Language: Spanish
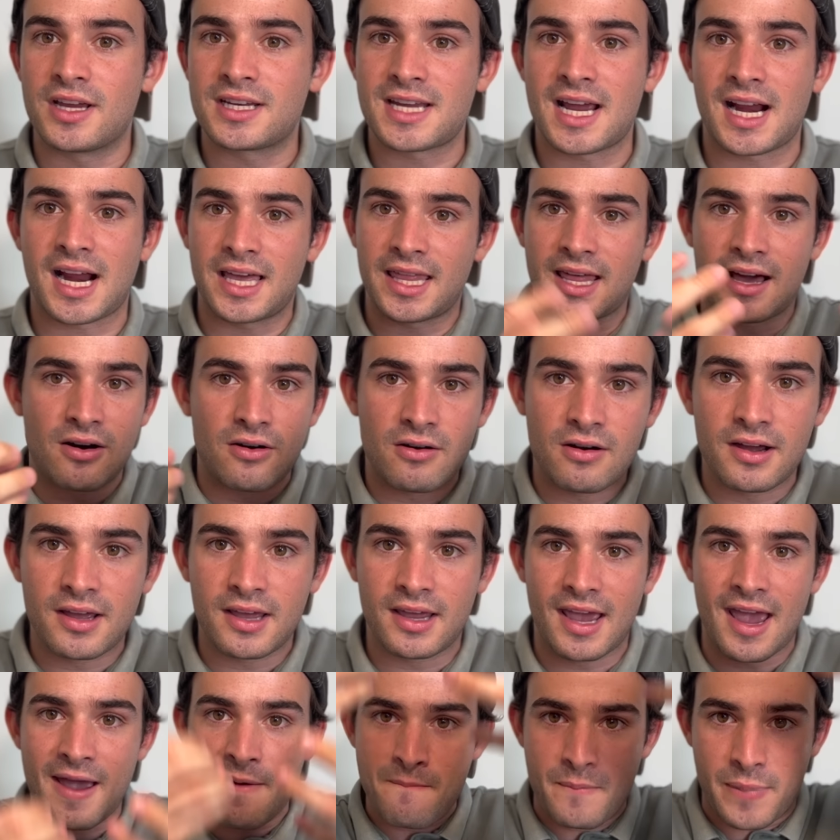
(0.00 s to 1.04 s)
se ha quedado
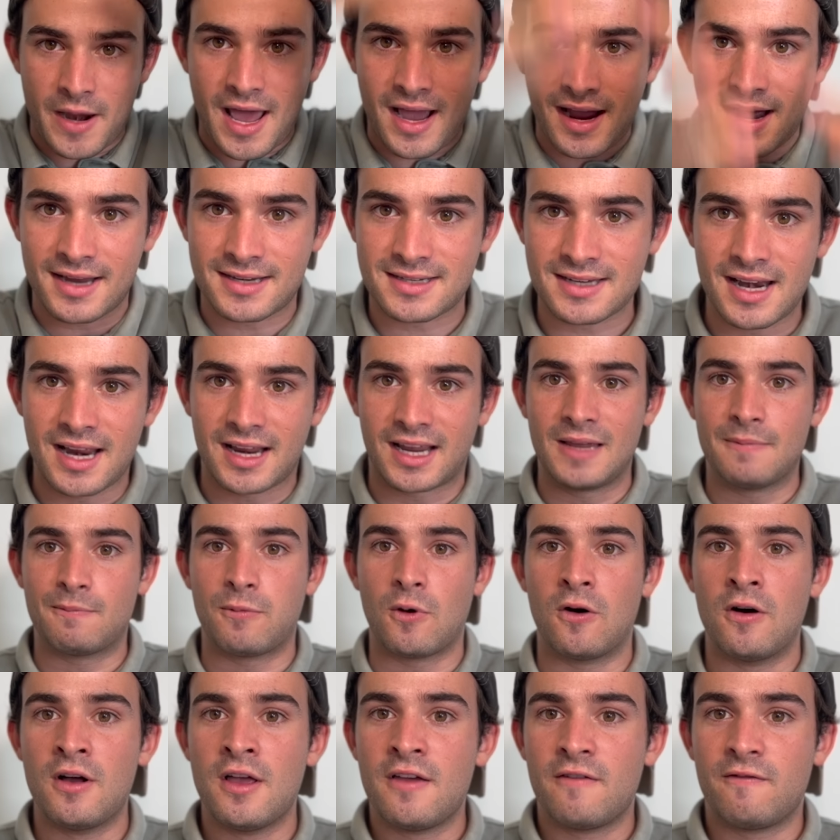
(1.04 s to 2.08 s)
eh, en Bragas el
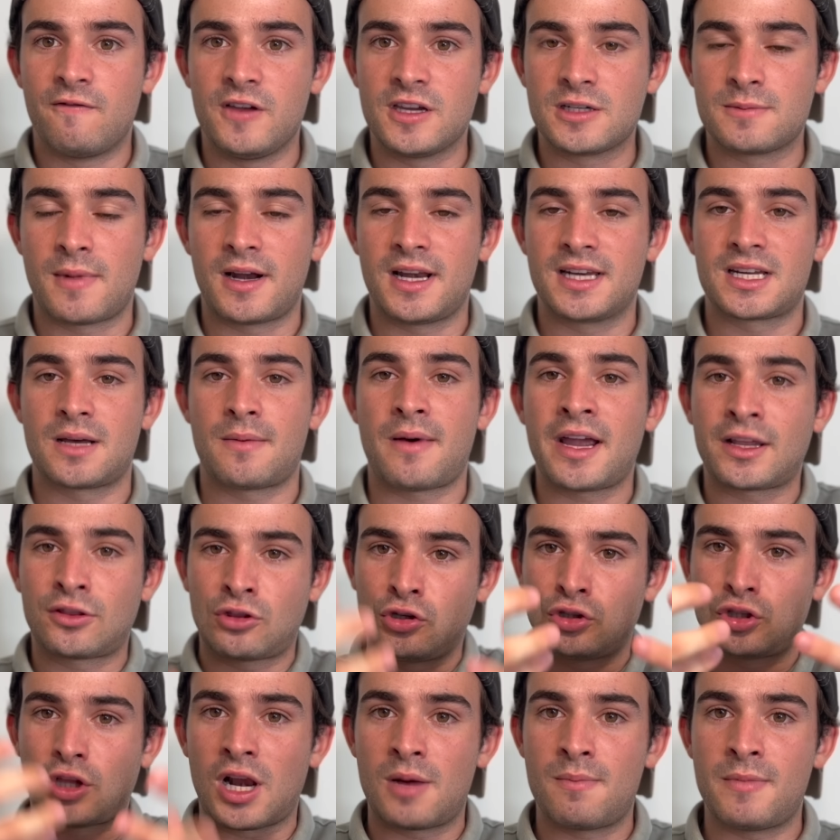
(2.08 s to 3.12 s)
equipo Visma Bike
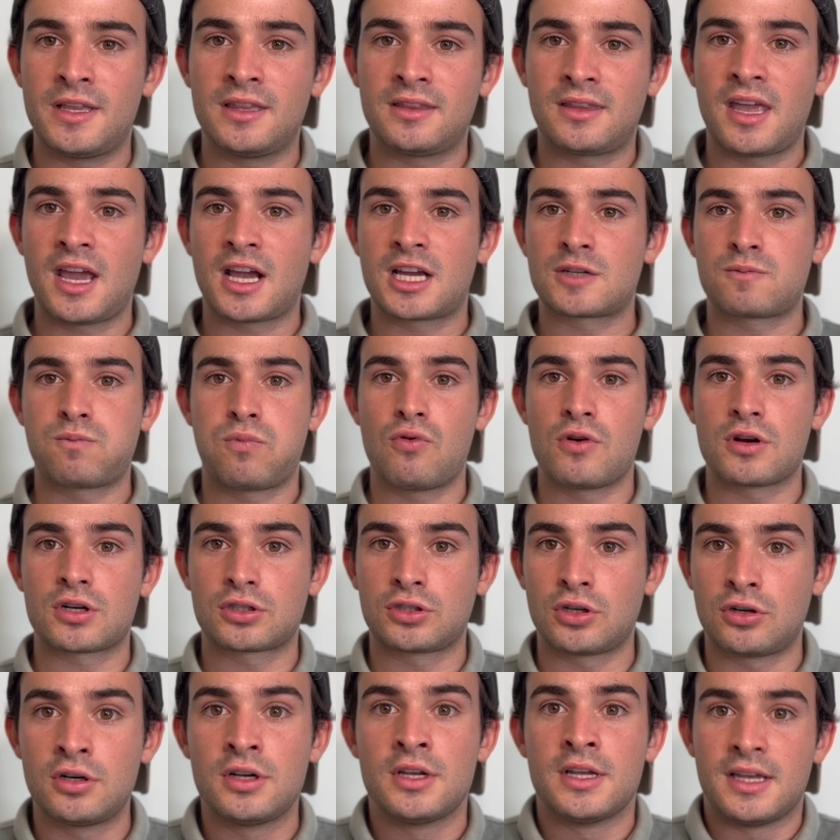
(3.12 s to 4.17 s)
totalmente
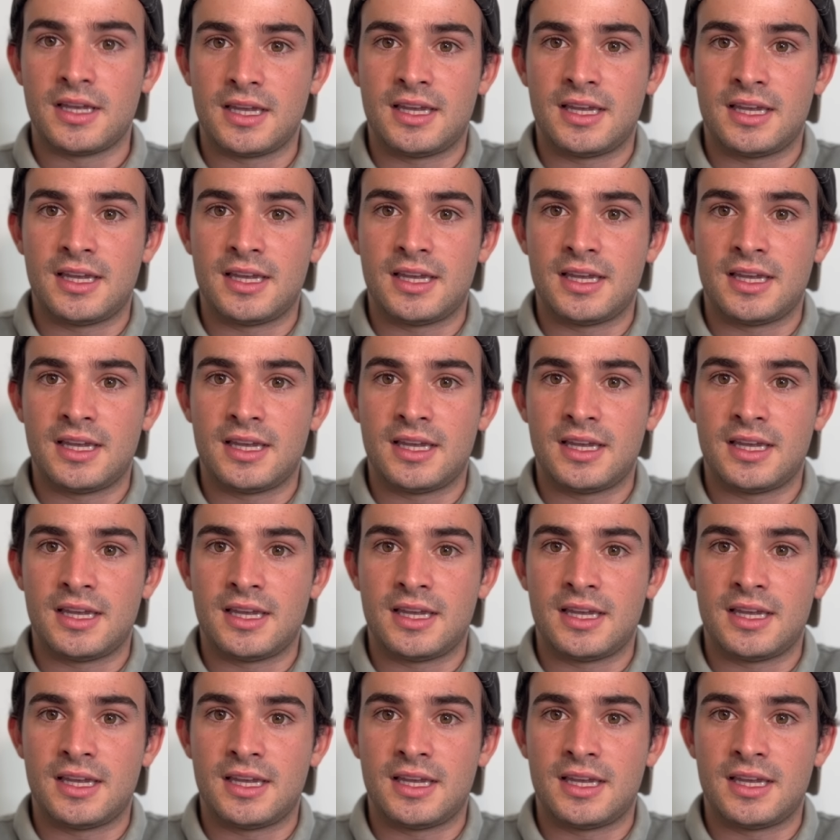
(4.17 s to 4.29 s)
expuesto